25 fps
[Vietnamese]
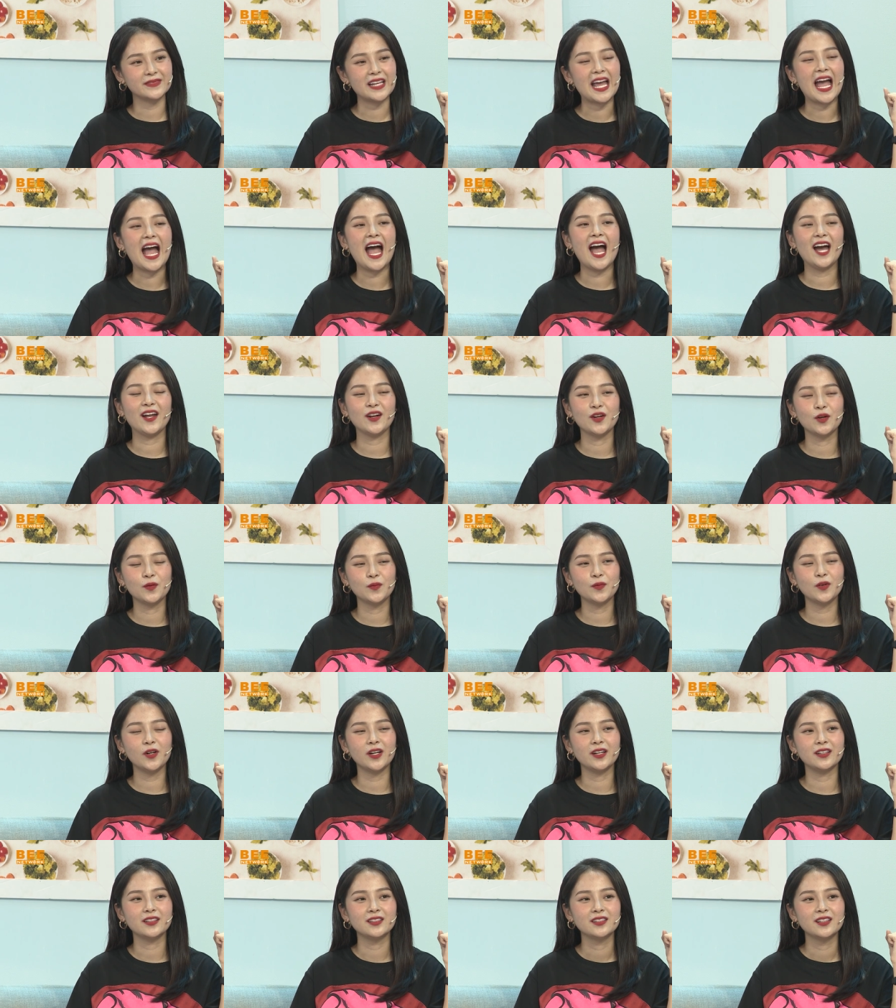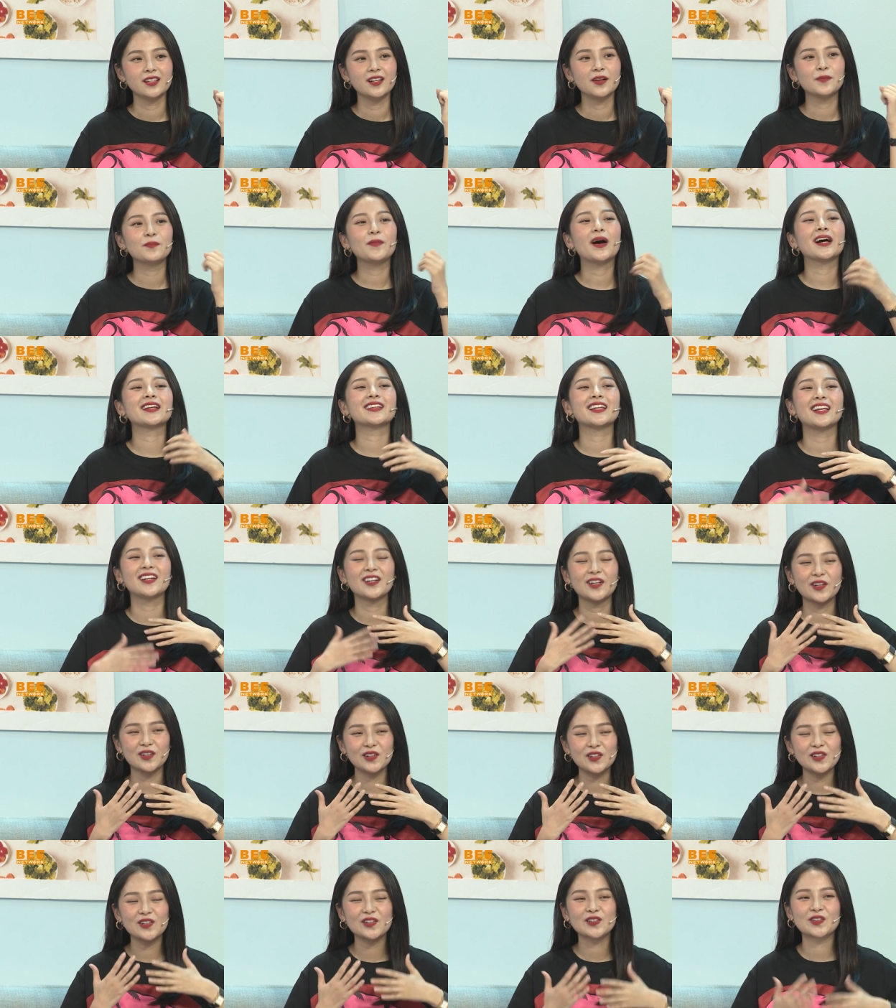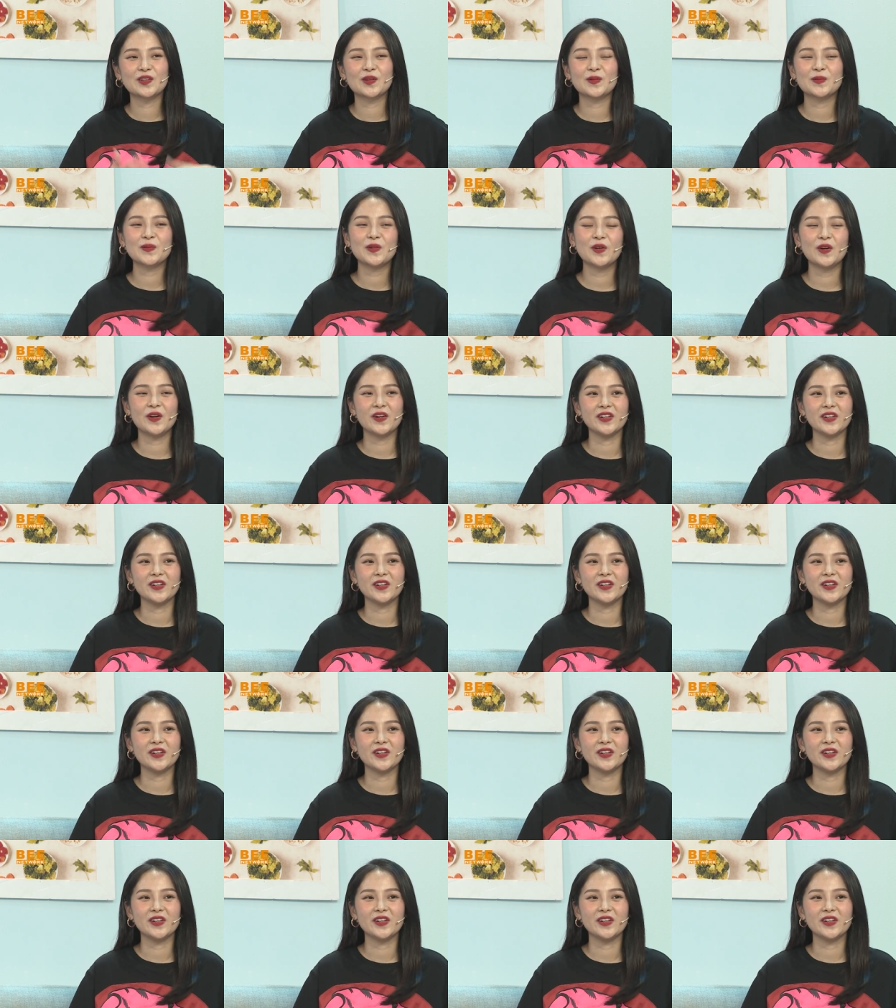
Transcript: bằng dạ, tất cả tình rồi. yêu thương bằng vâng, đúng tình không? yêu thương đúng đúng